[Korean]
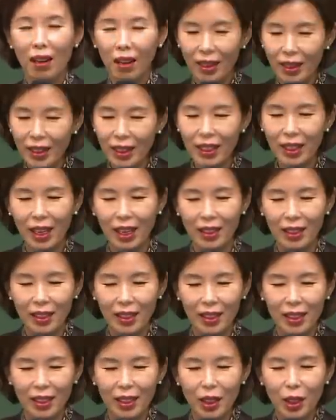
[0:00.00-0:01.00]

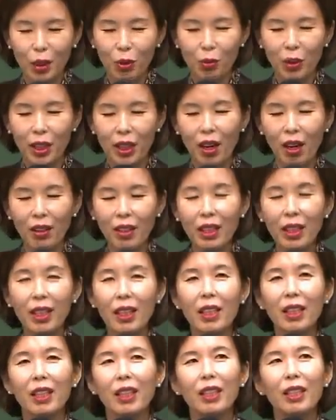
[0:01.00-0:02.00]
헌신하신 우리
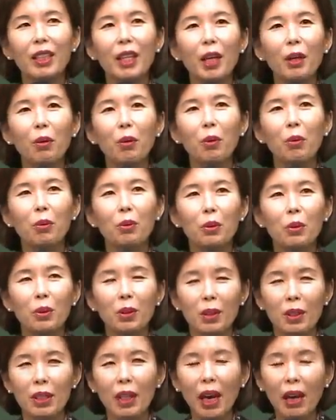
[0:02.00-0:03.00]
경기
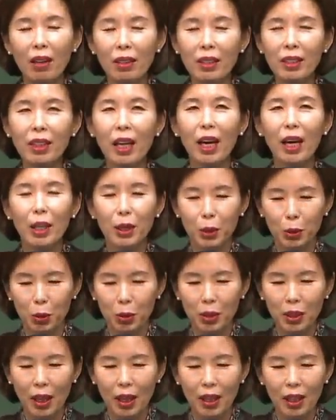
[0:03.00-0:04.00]
이대교구 사역자
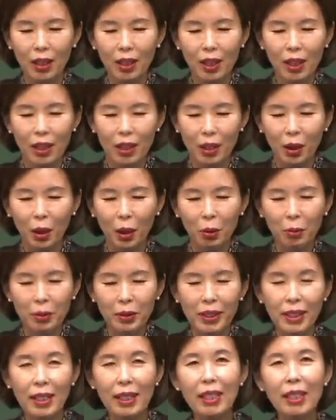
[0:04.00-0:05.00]
조장
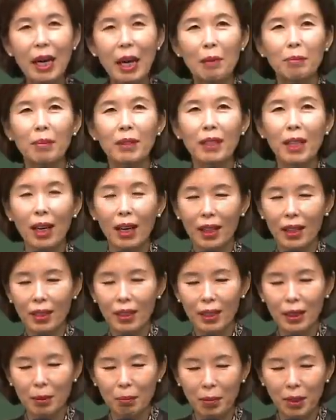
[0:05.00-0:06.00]
여러분들
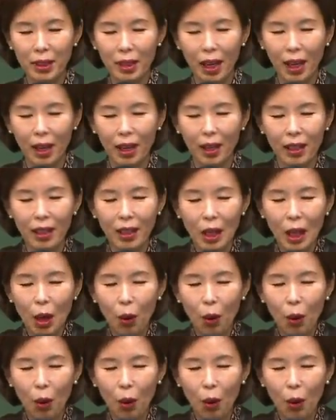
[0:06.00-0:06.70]
감사드립니다.